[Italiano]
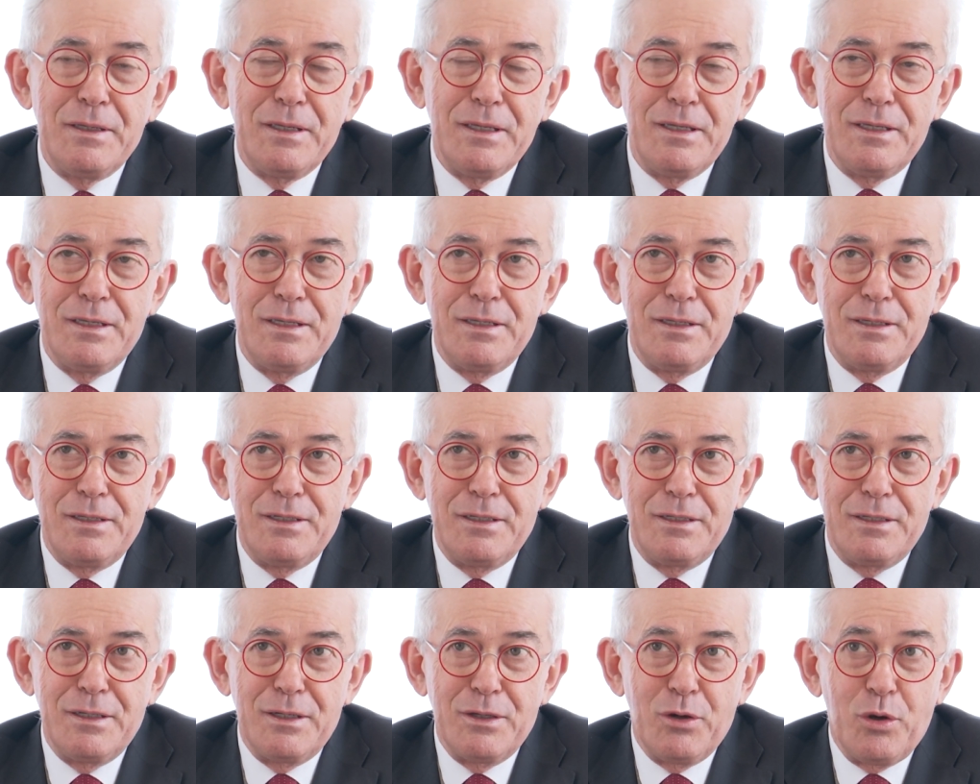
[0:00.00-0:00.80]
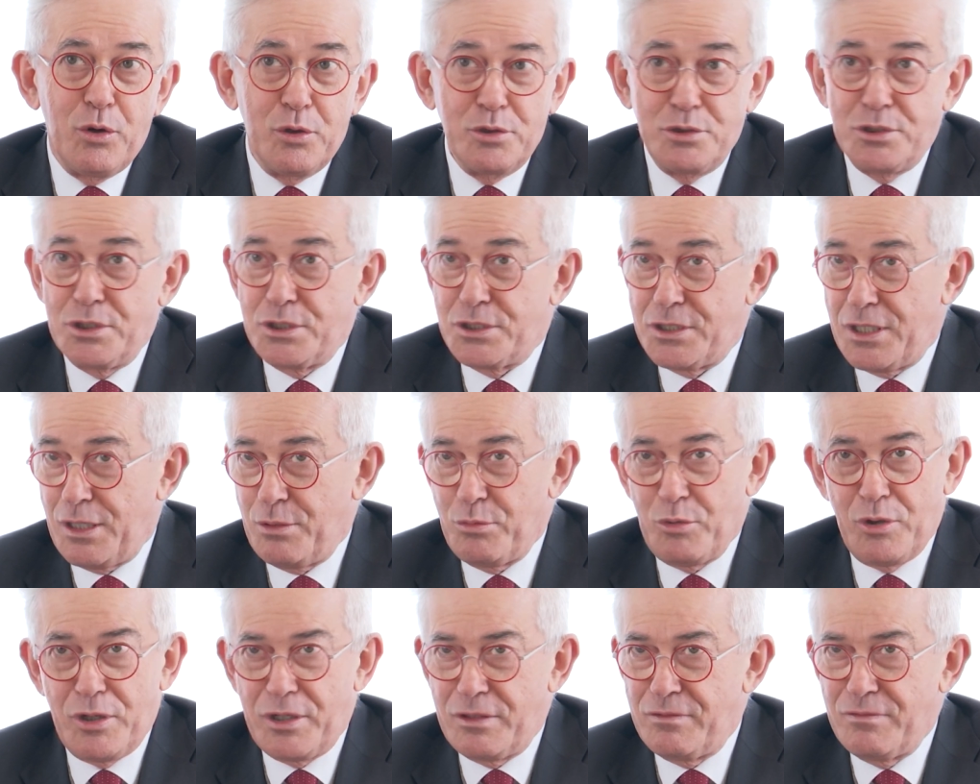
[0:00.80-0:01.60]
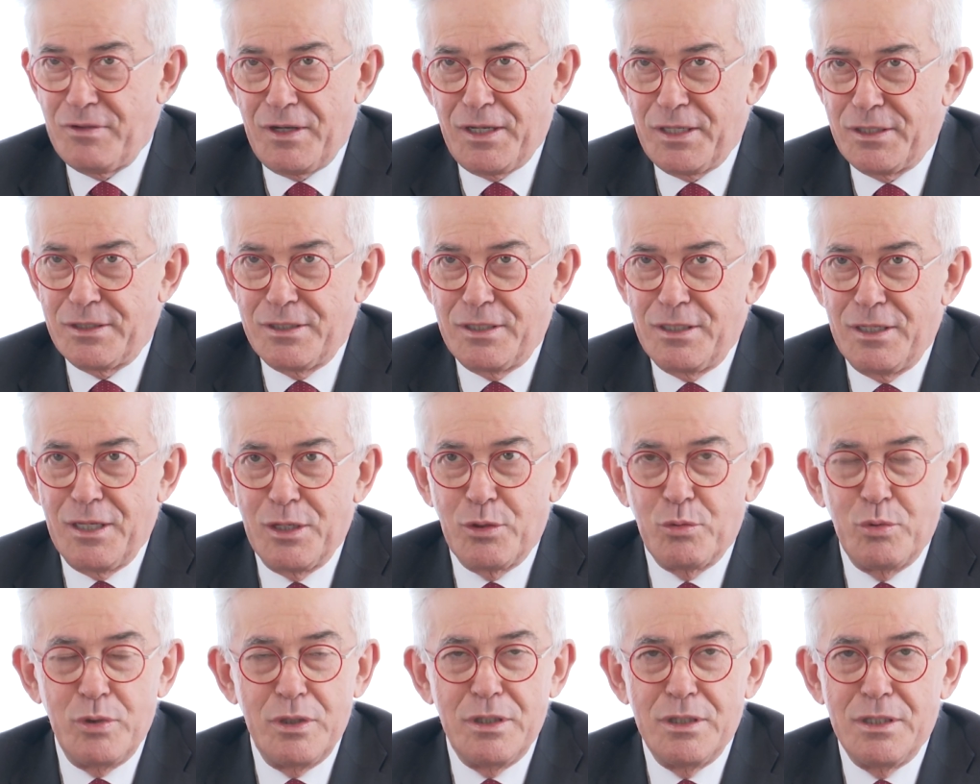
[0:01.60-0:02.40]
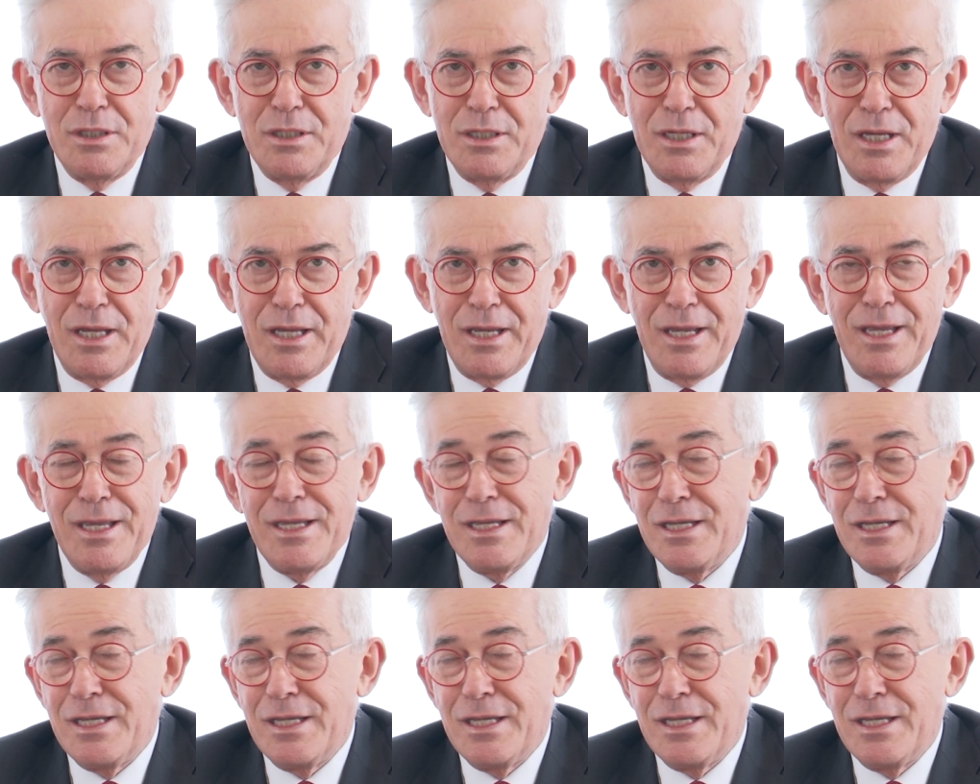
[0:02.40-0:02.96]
e oggi siamo arrivati e quindi è